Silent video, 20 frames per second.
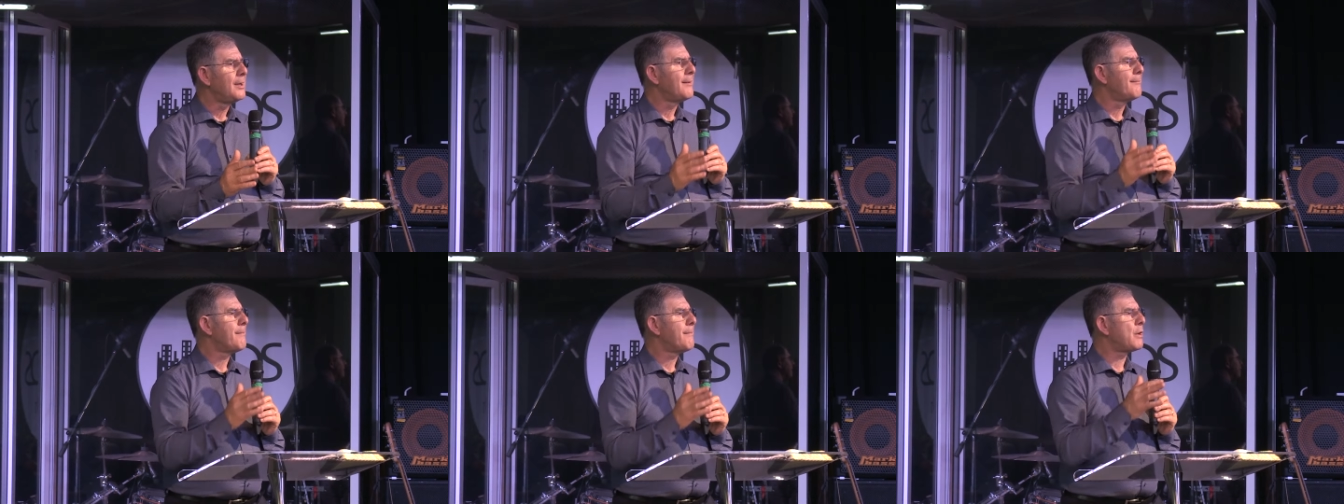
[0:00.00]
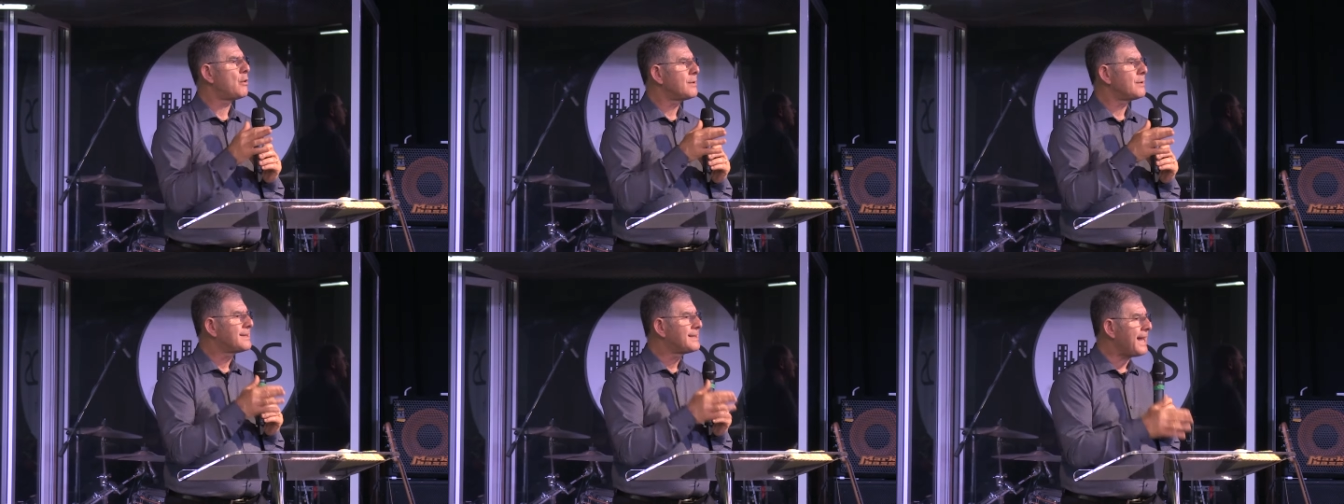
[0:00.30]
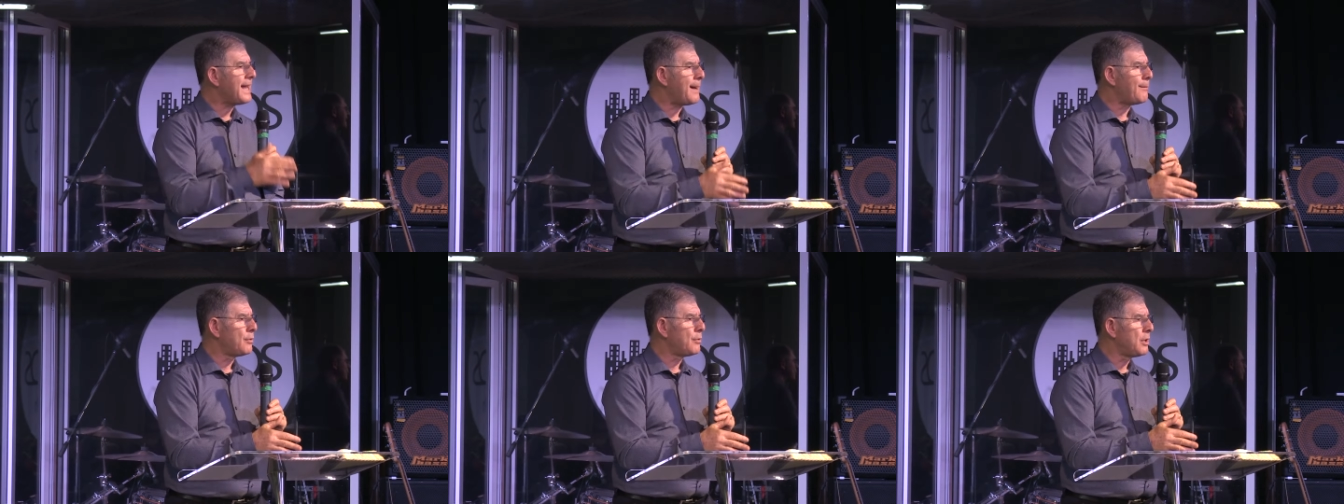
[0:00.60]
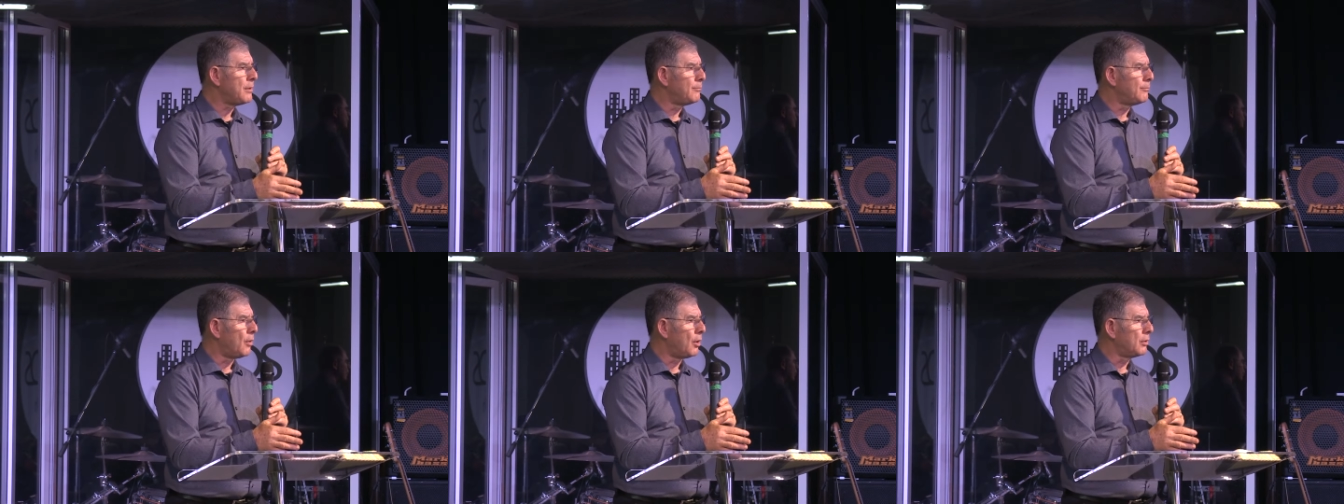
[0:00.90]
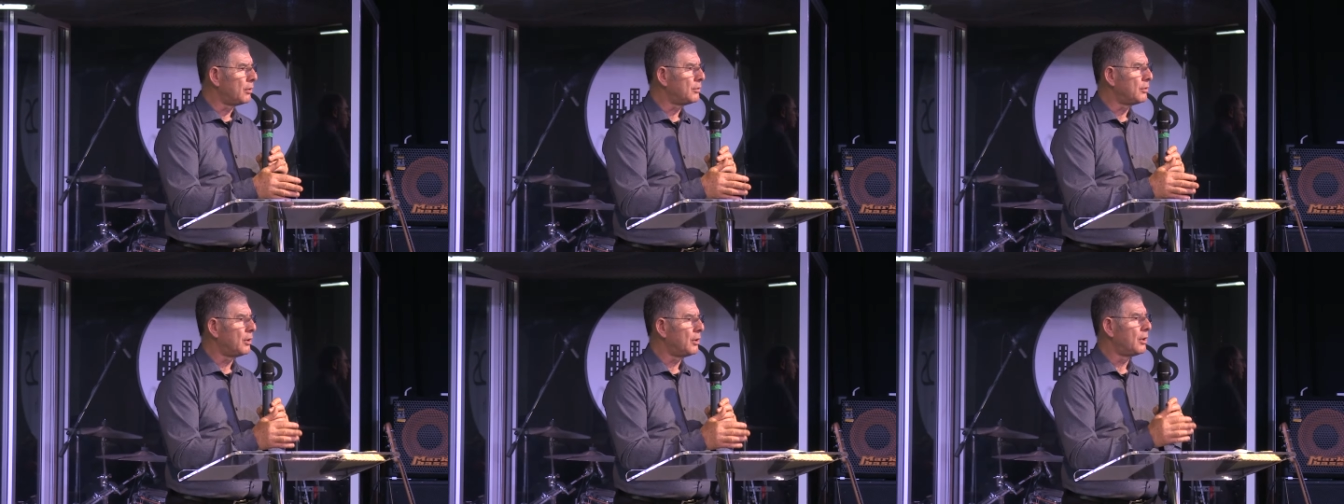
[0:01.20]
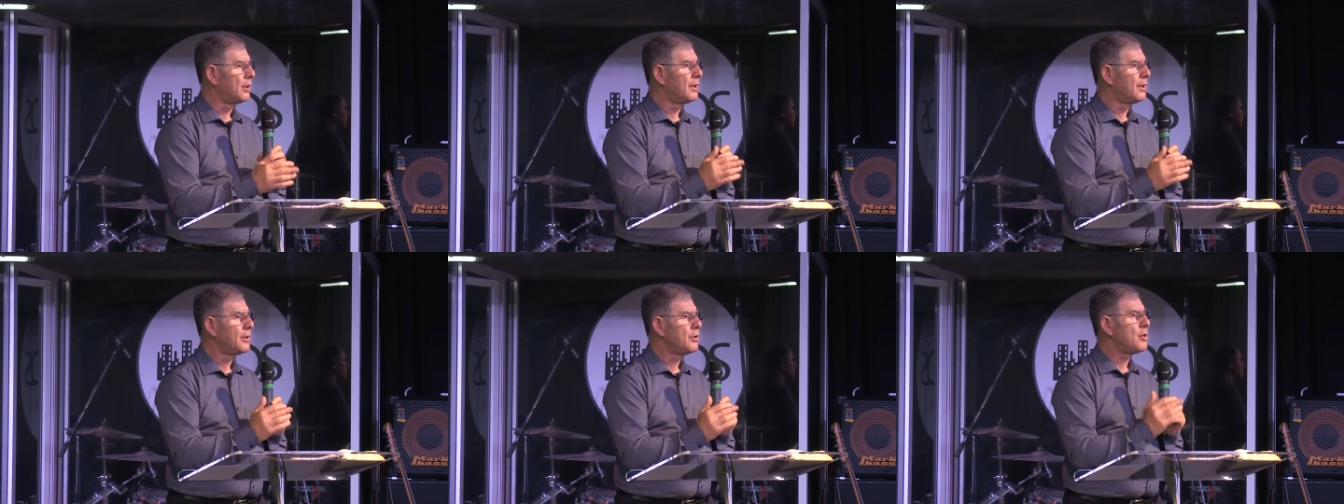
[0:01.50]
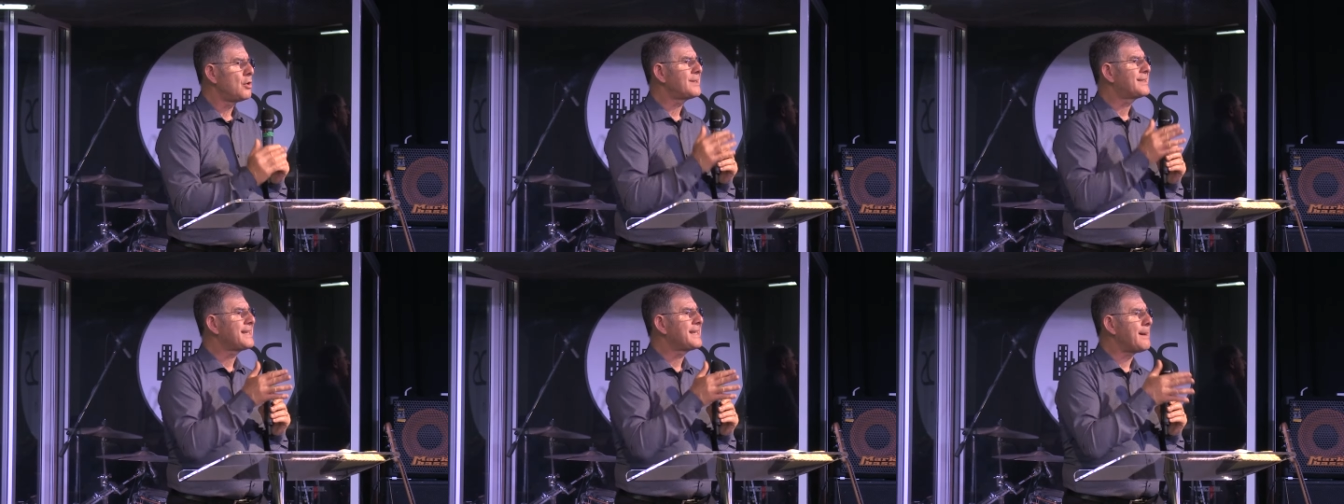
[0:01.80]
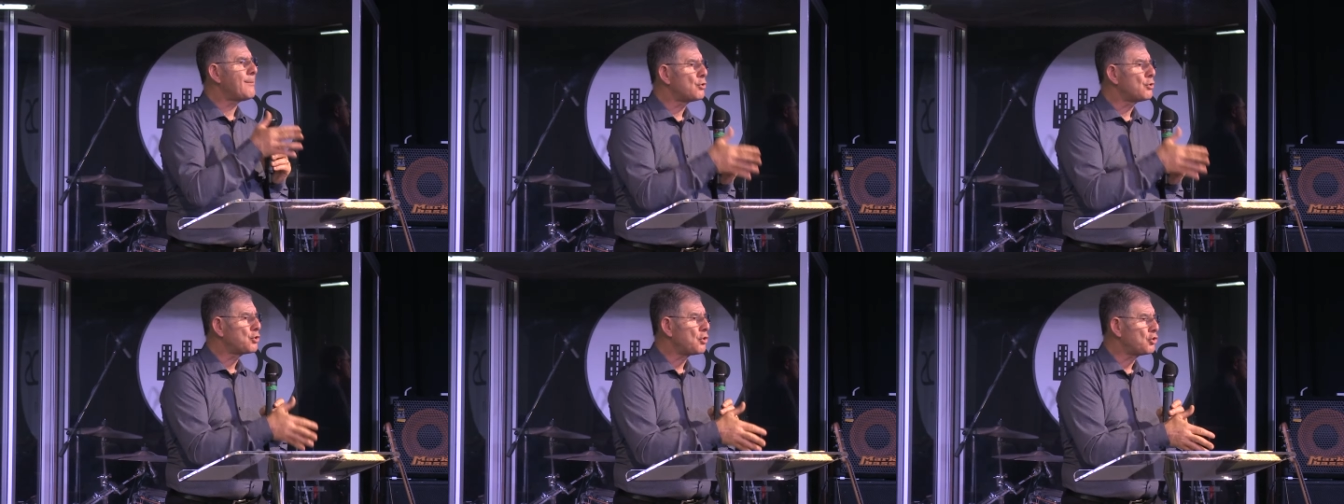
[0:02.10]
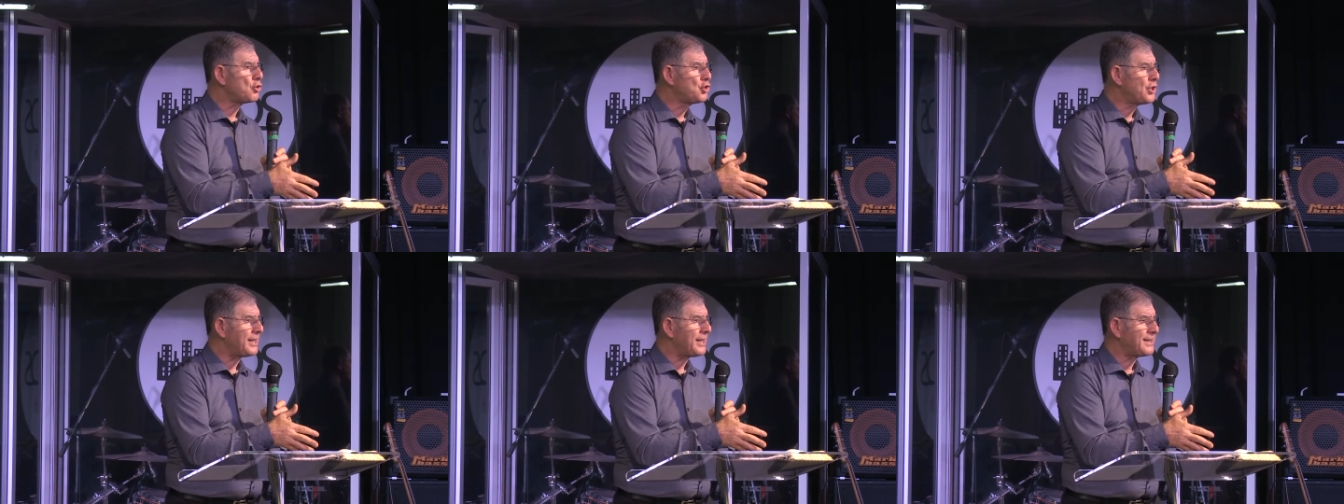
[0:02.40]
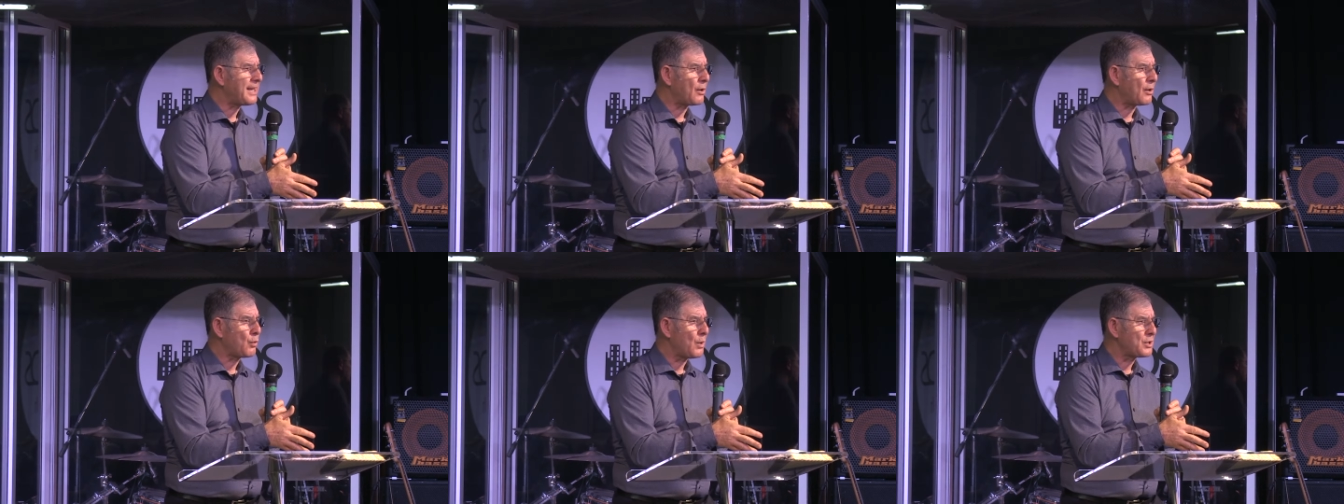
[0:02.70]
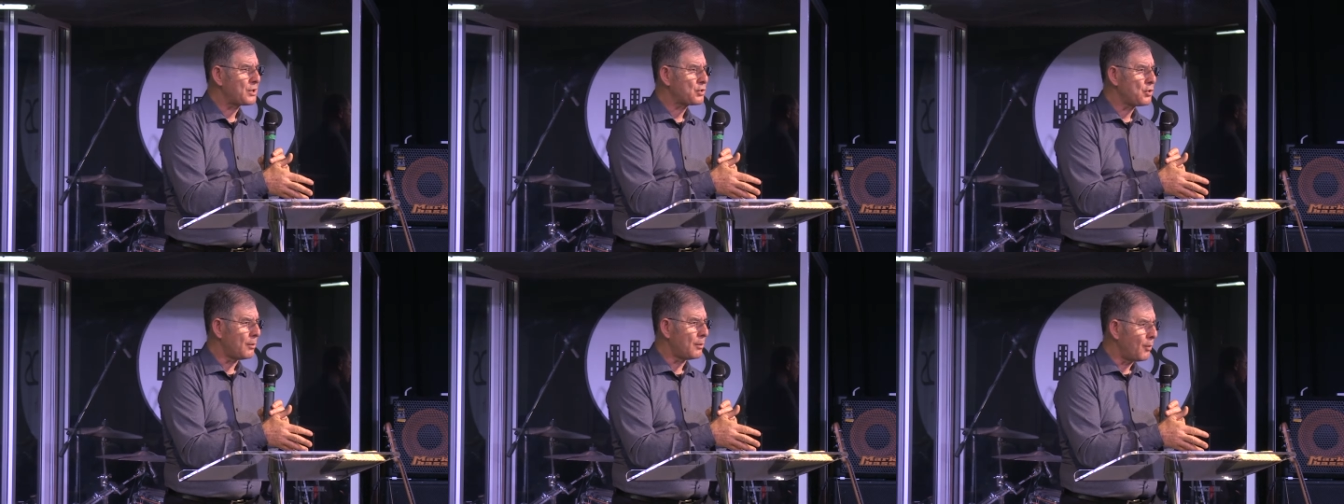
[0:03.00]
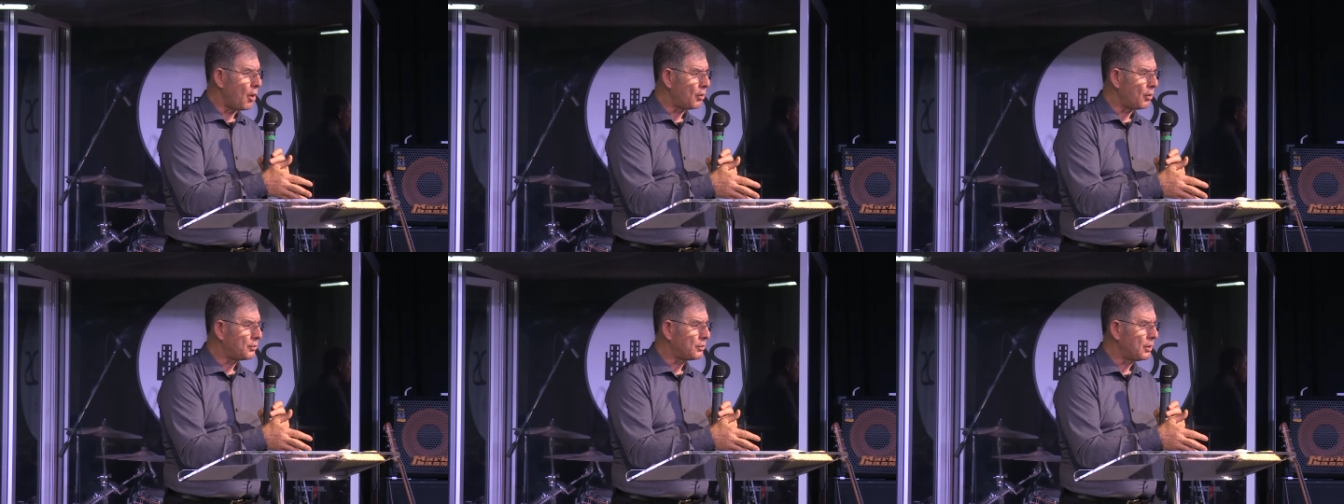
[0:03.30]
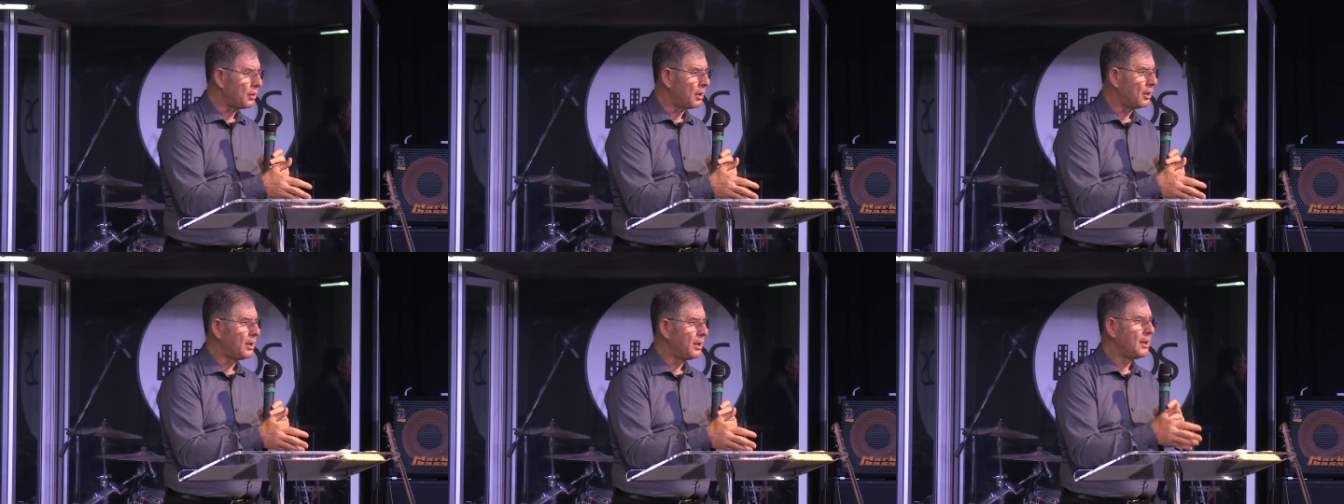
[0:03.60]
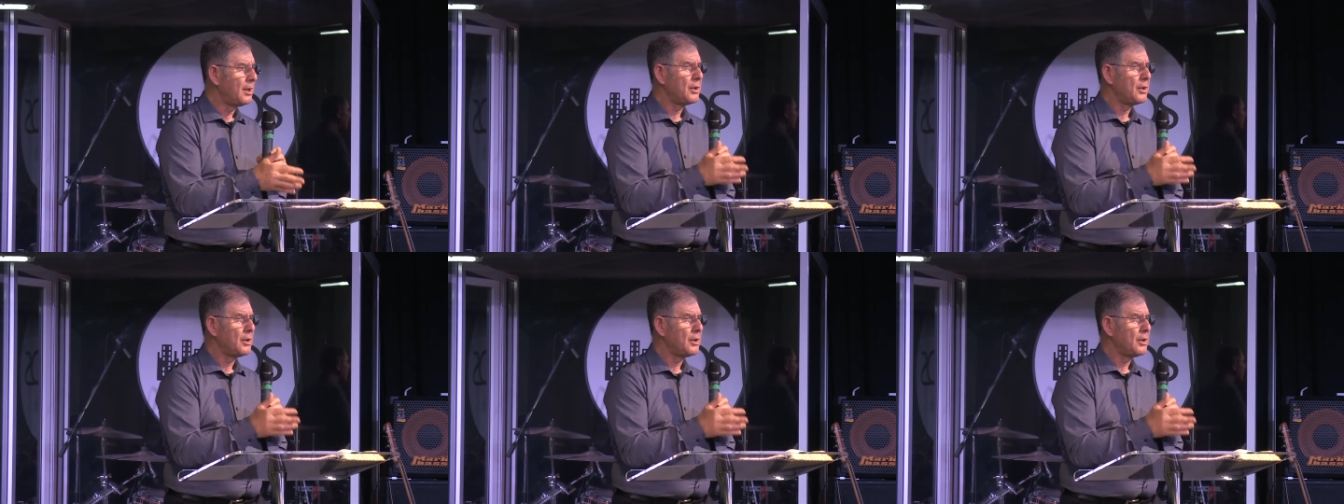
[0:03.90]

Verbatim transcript: ma non siamo nel mondo, non siamo soggetti a questo mondo,